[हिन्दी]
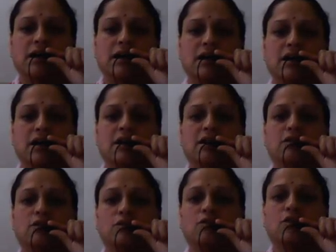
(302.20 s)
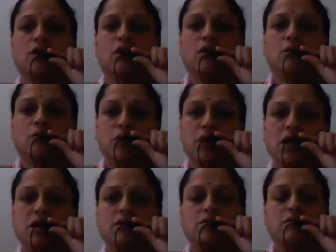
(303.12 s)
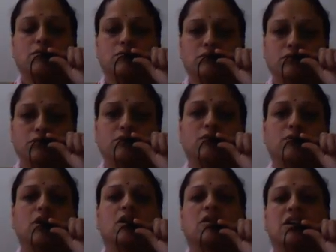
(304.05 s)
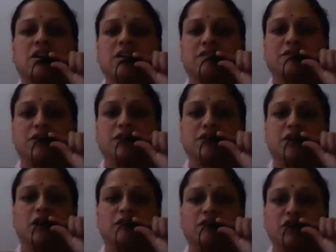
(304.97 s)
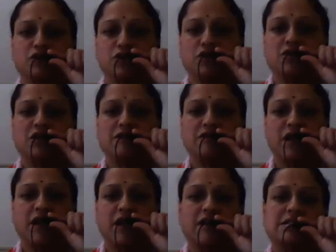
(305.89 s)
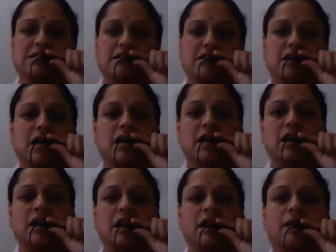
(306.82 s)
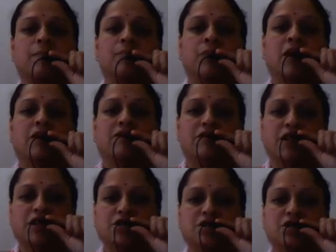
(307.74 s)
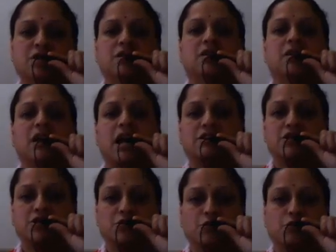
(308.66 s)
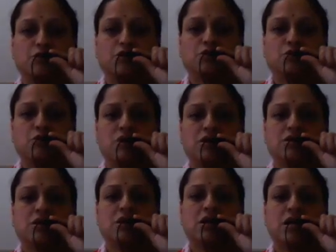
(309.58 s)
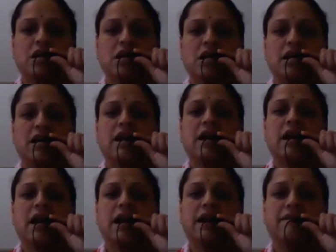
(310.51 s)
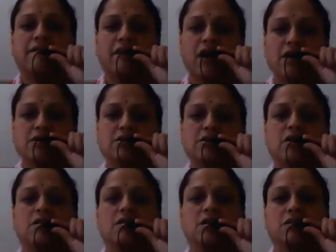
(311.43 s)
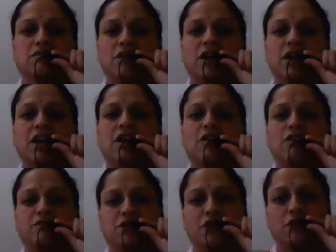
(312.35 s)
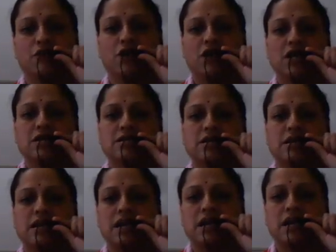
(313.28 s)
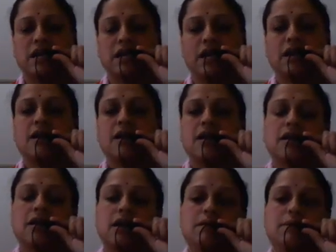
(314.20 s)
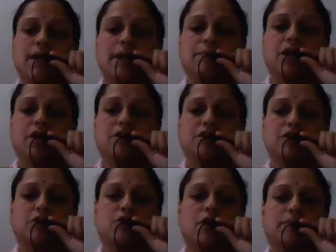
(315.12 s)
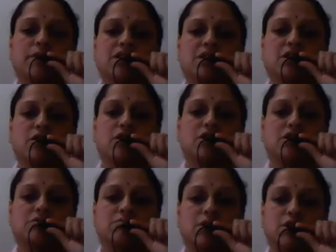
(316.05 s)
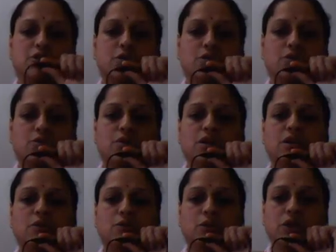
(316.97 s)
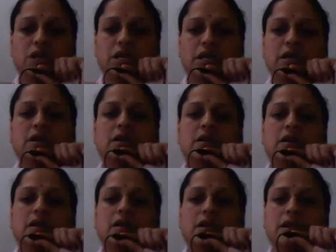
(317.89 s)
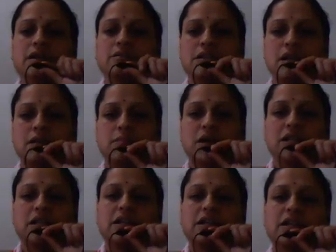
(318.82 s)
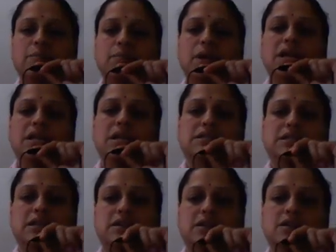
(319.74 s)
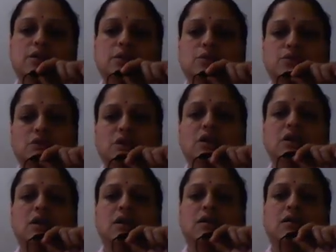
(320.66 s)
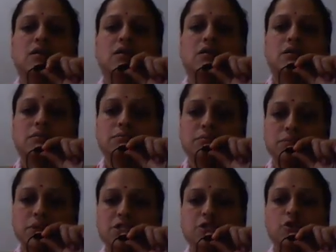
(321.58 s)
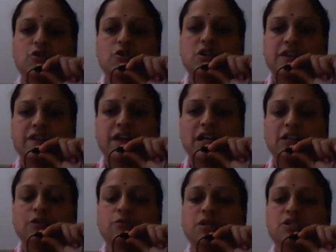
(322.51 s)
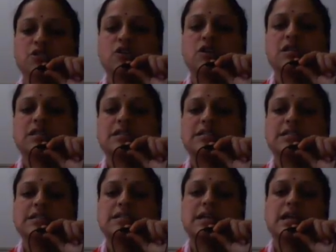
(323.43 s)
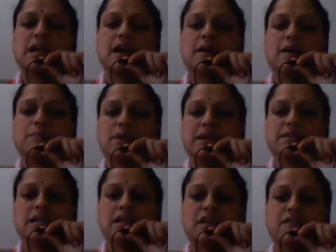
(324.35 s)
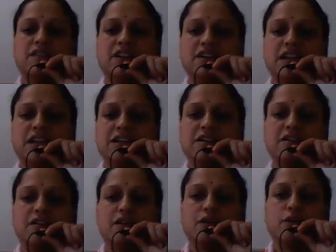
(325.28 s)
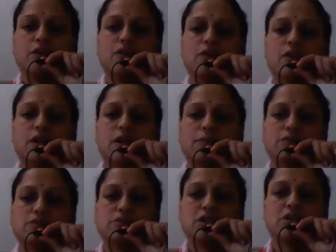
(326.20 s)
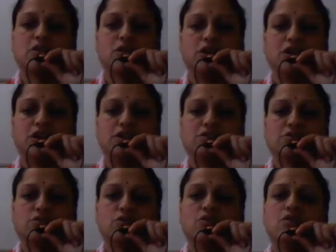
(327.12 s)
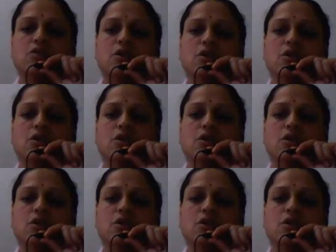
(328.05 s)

आ गया है तो उन्हें रिकनवर्ट कन्वर्शन रिफाइनेंस करने के लिए फ्रेश कैश रिसोर्सेज को रेज करने के लिए एडवांस रिफंडिंग ऑफ सिक्योरिटीज़ करने के लिए कई बार आप क्या करते हो आपकी सिक्योरिटीज़ मैच्योर होनी होनी है एक साल बाद लेकिन आप पहले से ही उसे मैच्योर करवा लेते हो मैच्योर इन द सेंस कि आप एक साल का वेट नहीं कर रहे हो और आप उस सिक्योरिटीज़ को